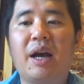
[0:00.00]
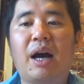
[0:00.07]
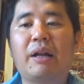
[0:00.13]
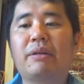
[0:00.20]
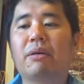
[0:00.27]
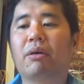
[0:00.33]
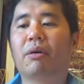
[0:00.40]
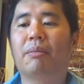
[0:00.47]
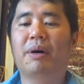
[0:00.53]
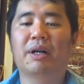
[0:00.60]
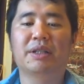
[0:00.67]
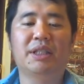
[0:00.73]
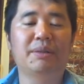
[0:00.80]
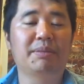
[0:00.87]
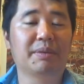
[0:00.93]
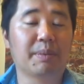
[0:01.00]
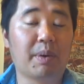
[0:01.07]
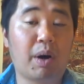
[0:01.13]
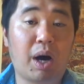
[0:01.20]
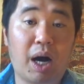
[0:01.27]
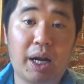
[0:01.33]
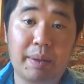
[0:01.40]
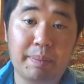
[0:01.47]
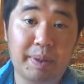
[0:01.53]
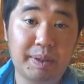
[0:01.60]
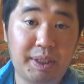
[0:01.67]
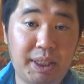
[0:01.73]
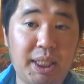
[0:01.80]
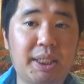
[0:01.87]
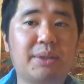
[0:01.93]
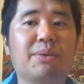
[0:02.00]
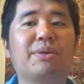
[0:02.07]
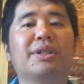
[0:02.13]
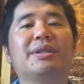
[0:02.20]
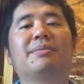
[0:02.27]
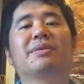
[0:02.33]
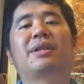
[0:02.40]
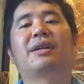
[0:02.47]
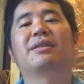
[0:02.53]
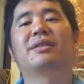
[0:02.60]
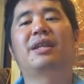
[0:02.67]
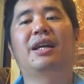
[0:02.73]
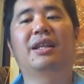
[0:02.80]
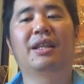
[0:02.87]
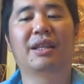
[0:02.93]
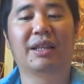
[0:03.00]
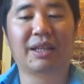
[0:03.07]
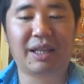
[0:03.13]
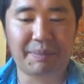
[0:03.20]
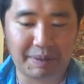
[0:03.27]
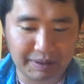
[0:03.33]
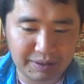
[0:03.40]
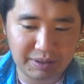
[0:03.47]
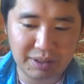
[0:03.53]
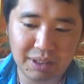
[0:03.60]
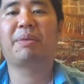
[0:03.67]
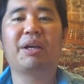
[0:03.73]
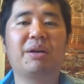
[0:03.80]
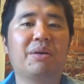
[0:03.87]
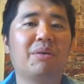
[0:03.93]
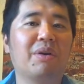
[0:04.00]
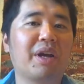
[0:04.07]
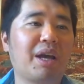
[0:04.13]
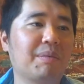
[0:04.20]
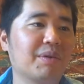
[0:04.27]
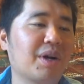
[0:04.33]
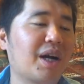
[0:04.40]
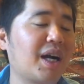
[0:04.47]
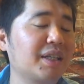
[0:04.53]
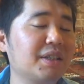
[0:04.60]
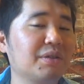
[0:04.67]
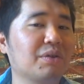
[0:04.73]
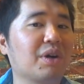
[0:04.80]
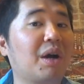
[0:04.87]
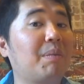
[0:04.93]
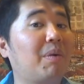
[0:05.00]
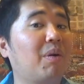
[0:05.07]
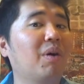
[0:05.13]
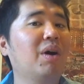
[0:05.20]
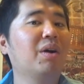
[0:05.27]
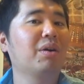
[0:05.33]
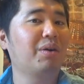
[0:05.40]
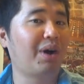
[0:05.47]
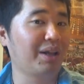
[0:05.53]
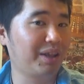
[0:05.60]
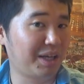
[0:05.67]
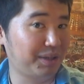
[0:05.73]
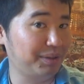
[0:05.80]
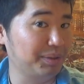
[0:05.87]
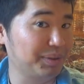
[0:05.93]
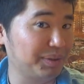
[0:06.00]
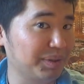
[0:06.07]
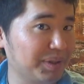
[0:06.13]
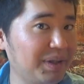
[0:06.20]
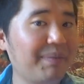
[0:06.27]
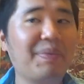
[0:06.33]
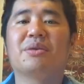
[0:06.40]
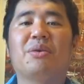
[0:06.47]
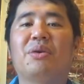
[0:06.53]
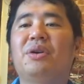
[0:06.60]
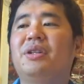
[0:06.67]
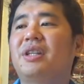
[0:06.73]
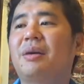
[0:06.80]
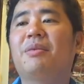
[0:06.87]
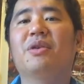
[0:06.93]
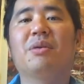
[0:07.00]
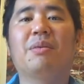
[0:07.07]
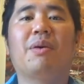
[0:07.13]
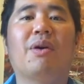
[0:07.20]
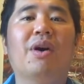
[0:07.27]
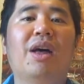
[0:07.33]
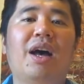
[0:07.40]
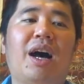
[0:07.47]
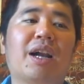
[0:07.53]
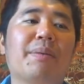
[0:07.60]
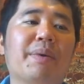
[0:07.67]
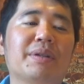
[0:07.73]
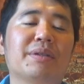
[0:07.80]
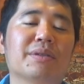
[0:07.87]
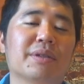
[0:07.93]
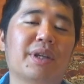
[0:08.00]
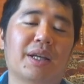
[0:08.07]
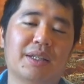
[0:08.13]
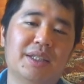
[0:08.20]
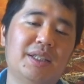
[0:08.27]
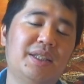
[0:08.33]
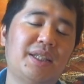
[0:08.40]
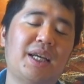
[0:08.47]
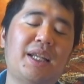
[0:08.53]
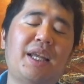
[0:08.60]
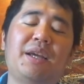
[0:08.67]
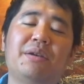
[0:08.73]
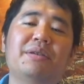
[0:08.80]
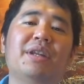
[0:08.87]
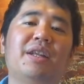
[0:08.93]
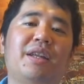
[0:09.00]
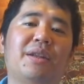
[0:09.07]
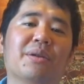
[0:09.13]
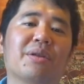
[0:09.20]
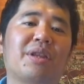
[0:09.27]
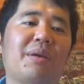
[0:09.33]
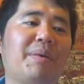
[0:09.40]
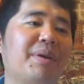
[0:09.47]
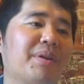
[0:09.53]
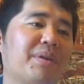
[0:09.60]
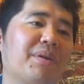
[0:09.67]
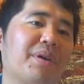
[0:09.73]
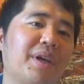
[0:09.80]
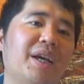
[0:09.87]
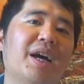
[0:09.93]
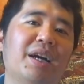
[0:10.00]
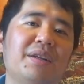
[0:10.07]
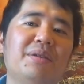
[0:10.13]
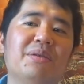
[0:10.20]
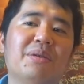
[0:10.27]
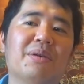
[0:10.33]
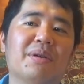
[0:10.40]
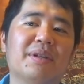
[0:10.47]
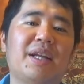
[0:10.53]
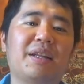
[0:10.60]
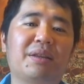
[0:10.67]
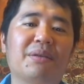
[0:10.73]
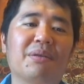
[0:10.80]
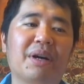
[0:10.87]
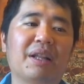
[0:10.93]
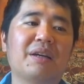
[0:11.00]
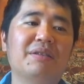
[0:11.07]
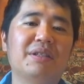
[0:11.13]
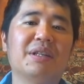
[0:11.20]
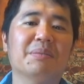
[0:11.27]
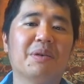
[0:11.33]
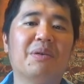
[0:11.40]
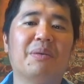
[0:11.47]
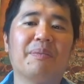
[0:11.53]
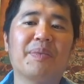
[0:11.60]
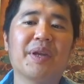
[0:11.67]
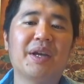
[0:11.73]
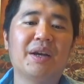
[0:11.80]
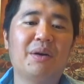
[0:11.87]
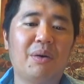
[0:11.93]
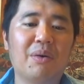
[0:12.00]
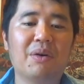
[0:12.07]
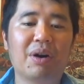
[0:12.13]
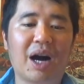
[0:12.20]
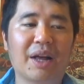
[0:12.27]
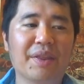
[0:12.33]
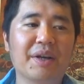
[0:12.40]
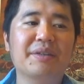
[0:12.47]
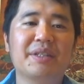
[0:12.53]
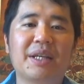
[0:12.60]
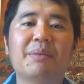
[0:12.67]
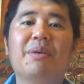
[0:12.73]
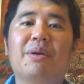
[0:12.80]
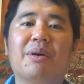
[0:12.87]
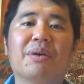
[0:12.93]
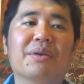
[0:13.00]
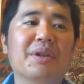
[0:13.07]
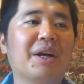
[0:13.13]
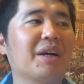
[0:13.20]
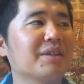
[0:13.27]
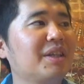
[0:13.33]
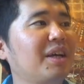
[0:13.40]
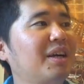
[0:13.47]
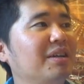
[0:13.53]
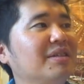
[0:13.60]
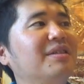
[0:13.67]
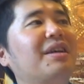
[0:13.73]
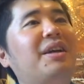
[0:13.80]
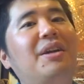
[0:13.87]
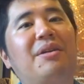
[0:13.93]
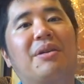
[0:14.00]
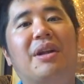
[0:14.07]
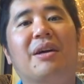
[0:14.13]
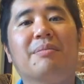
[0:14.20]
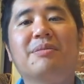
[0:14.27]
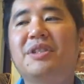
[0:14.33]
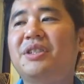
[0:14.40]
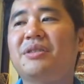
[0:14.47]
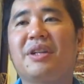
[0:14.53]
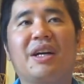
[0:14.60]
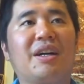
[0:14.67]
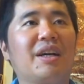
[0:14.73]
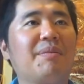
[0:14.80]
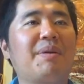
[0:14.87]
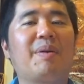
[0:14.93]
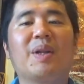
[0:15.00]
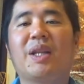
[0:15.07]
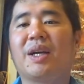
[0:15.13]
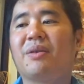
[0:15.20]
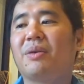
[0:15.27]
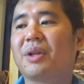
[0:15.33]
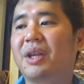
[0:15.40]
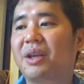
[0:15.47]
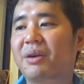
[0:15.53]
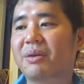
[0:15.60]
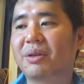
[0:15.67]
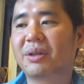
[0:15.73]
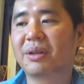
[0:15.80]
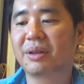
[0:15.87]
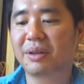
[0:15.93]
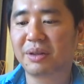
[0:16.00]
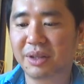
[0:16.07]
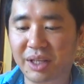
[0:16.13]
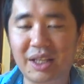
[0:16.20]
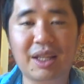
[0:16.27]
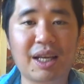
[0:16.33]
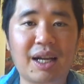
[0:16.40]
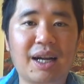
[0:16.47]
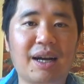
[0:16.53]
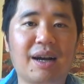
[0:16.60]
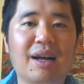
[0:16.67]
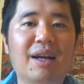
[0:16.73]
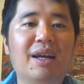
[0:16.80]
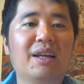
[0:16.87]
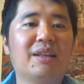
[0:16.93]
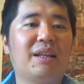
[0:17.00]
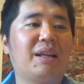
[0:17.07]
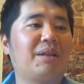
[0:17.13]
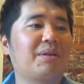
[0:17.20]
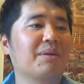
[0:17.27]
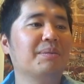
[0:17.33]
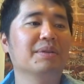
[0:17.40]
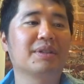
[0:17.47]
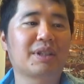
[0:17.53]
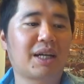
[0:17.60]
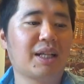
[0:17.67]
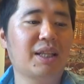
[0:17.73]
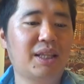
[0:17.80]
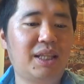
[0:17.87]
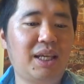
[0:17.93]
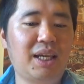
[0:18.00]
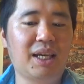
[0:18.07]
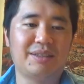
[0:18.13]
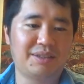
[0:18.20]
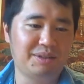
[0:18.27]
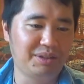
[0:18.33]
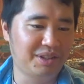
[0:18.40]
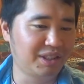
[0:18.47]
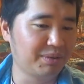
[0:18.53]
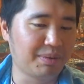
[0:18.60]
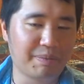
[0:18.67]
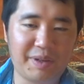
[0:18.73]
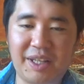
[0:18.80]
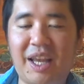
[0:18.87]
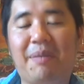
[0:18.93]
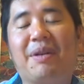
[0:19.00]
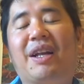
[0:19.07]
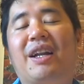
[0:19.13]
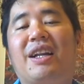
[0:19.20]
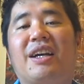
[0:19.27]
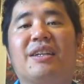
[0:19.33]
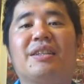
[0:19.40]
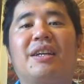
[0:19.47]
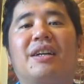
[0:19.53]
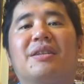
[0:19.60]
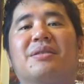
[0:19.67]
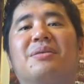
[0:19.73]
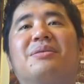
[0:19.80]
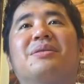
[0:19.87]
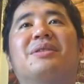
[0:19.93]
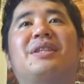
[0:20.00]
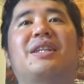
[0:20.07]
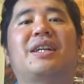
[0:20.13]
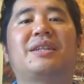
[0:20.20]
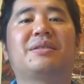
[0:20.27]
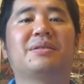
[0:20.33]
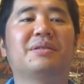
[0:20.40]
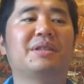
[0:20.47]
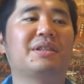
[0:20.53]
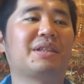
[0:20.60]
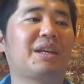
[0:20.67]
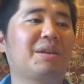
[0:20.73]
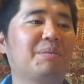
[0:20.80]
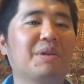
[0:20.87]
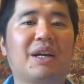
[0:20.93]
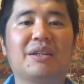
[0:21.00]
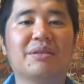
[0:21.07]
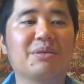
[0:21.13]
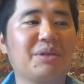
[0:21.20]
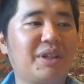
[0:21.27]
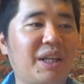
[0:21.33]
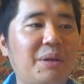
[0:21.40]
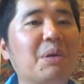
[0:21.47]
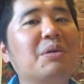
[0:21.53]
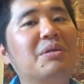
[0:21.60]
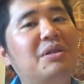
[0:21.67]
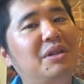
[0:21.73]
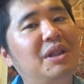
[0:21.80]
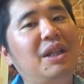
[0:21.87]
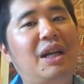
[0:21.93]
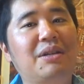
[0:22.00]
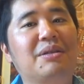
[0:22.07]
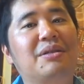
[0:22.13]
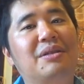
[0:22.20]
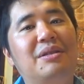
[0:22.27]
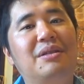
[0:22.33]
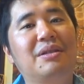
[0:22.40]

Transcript: あとまあジムもありますし、食事もたくさん出ます。ビンゴゲームとかカジノとかもあったりするんですよね。そういったものもありますので、実際に船に乗ってみると意外とネットがなくても本がなくてもなんか生活できるような、むしろなんか今までこう日本にいたらネットも使って YouTube 見てみたいななんか生活を送ってたりするんですけども、なんかすごいデトックスになる